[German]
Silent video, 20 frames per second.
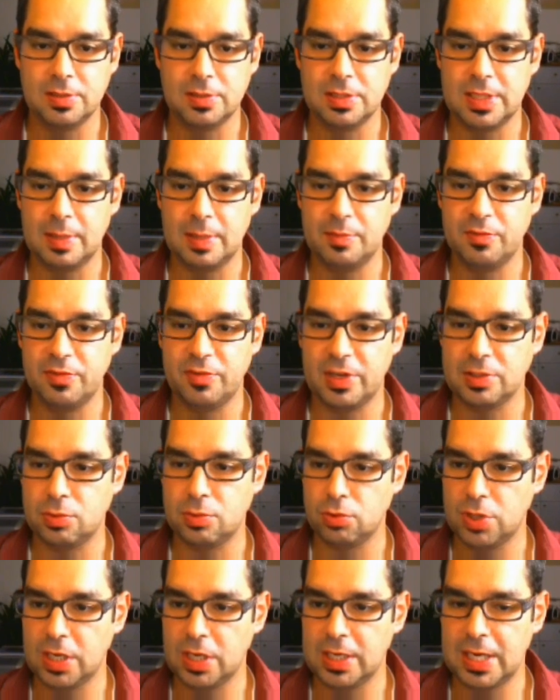die
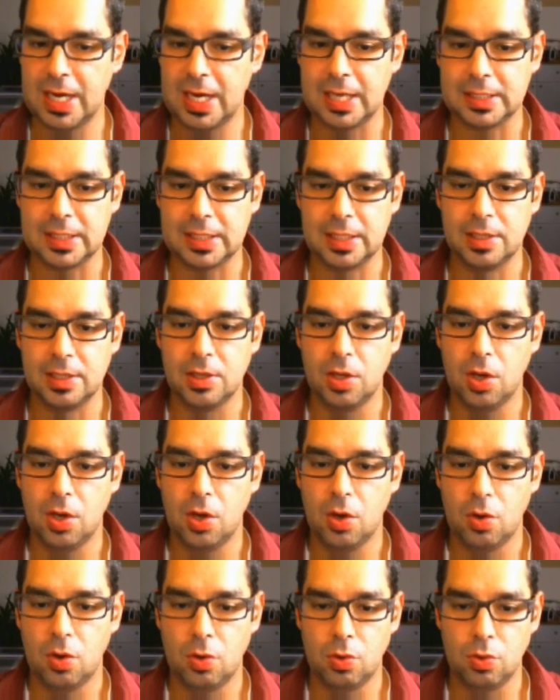Zusammenfassung der Daten
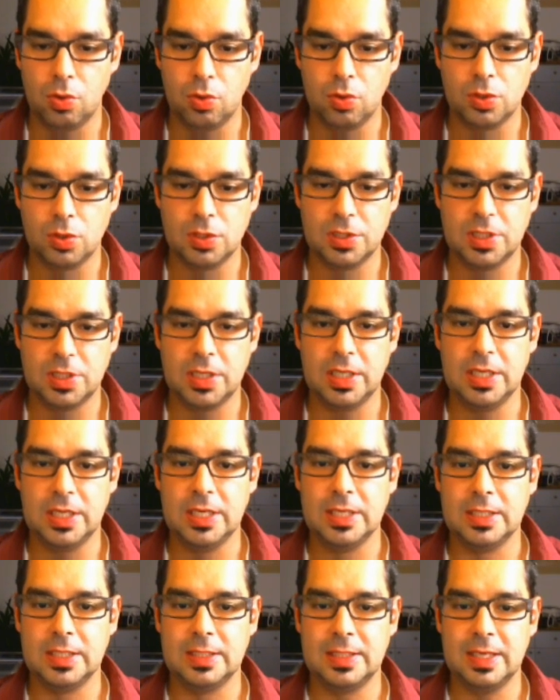und
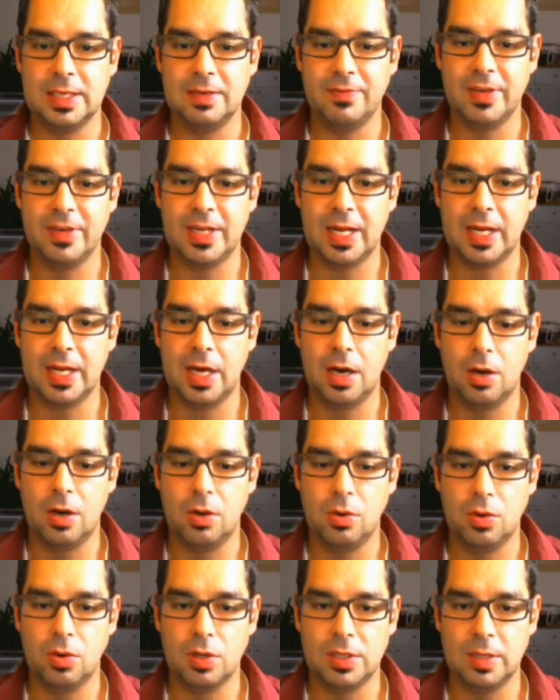hier sehen wir dann
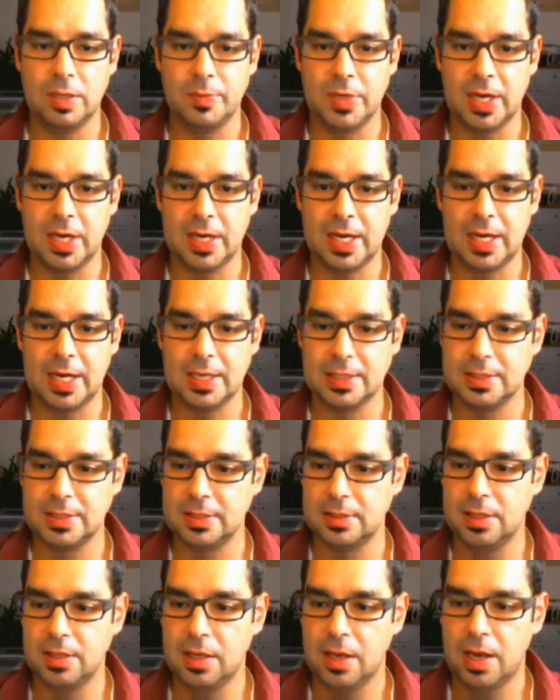auch neben der
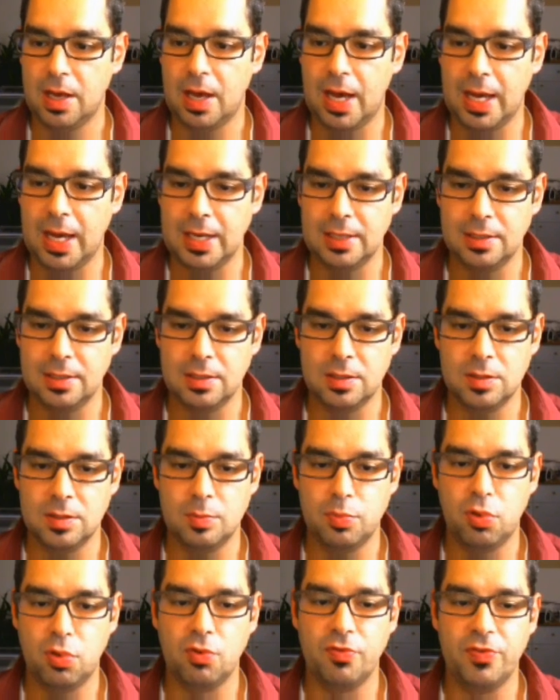Karte ein
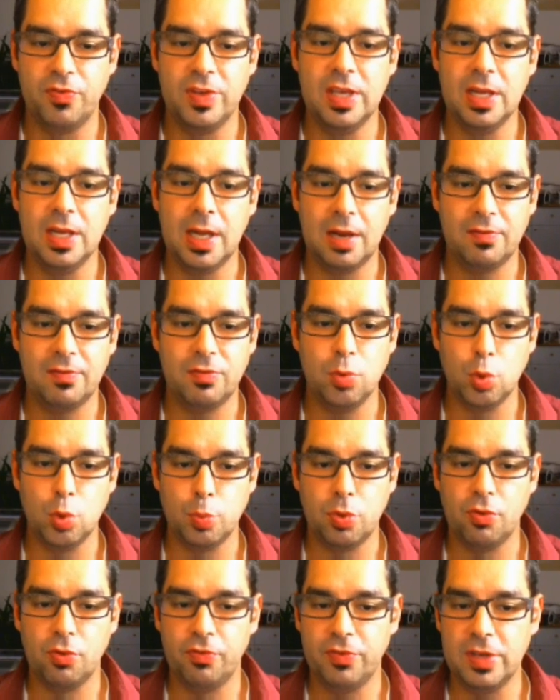äh, Profil, ein
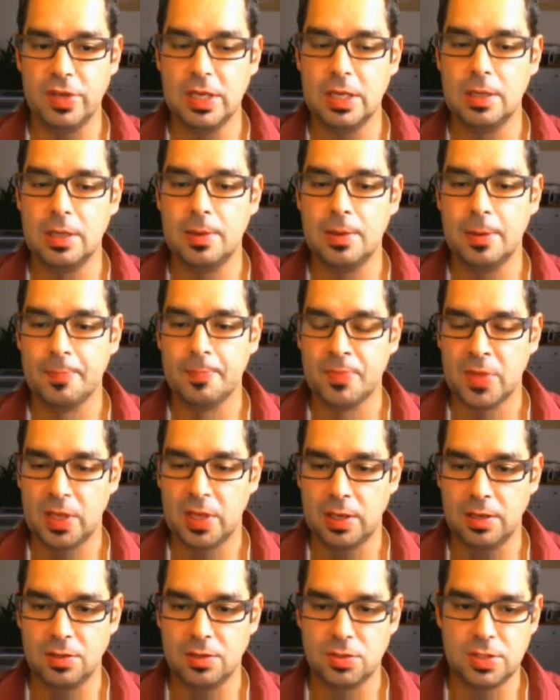Flugprofil.
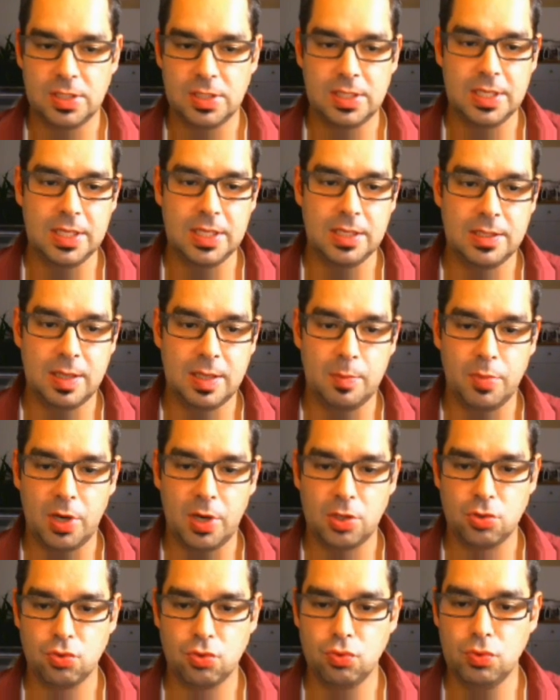Hier ist die
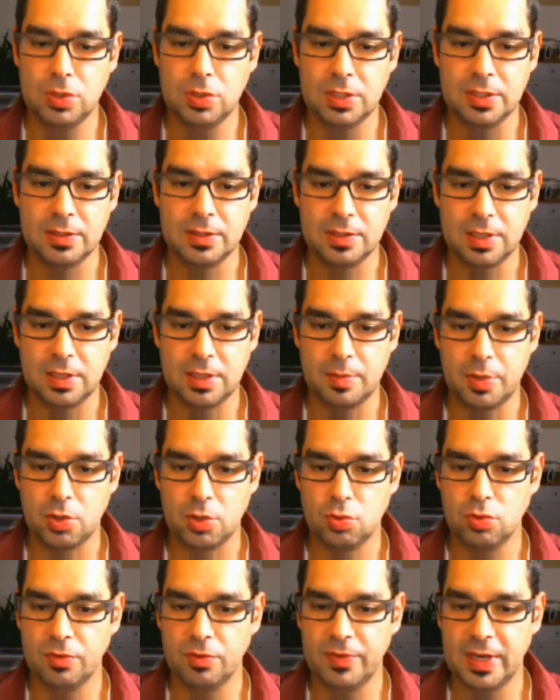Temperatur, die
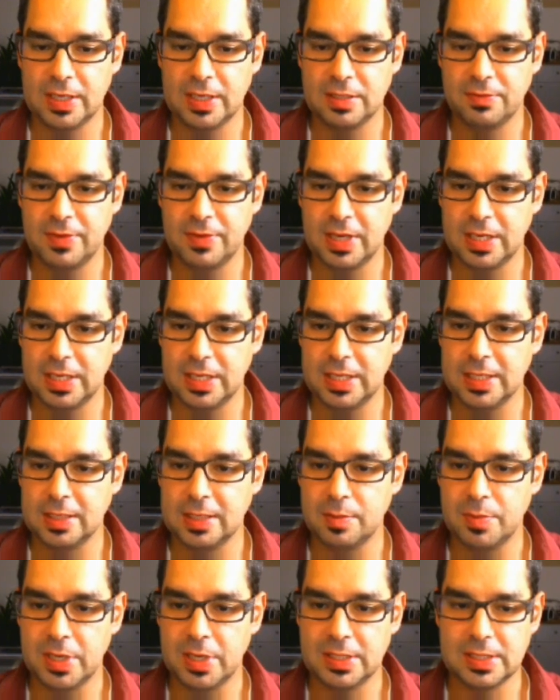Temperaturwerte werden
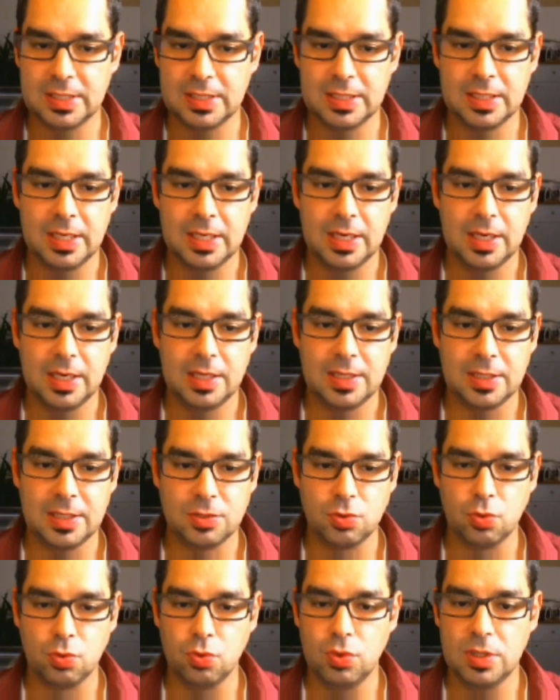hier gemessen.
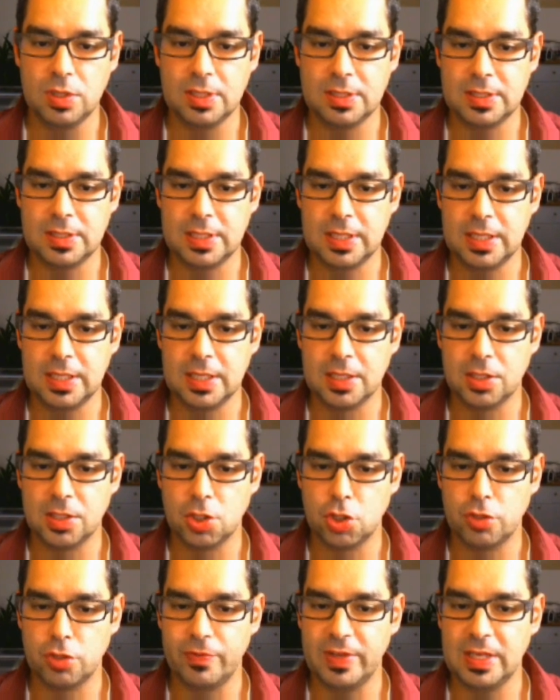Das grüne ist die
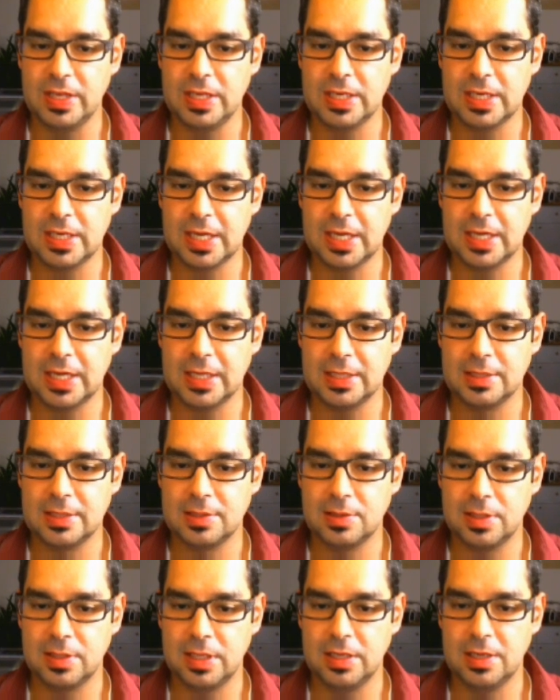
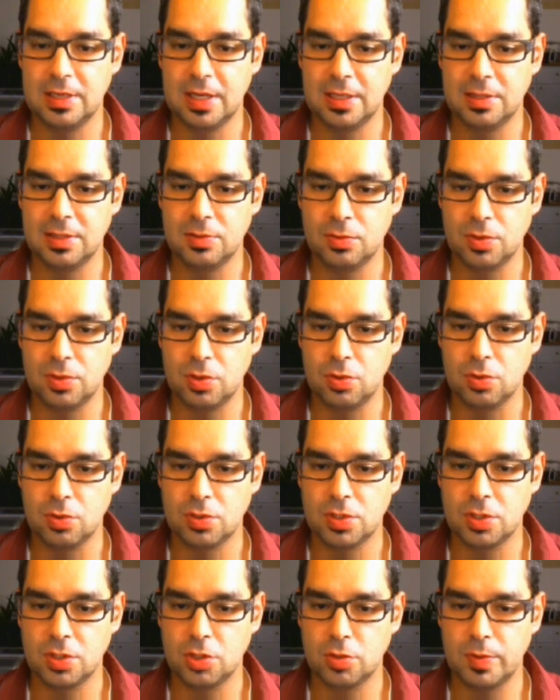Geschwindigkeit, hier hatte ich so die
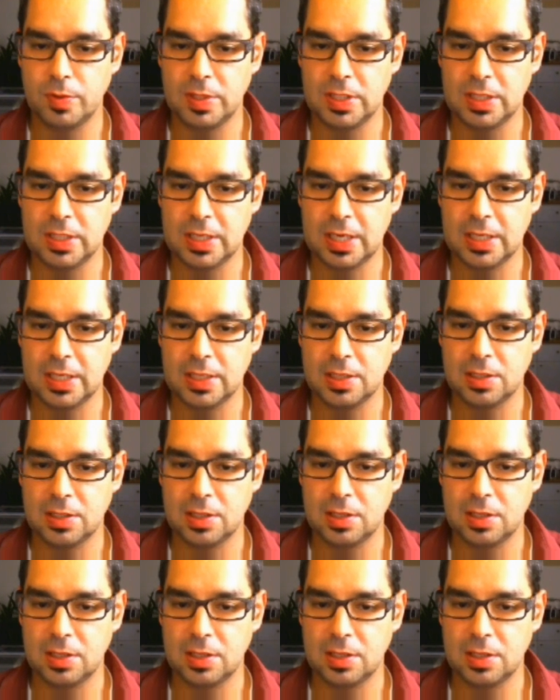höchste Geschwindigkeit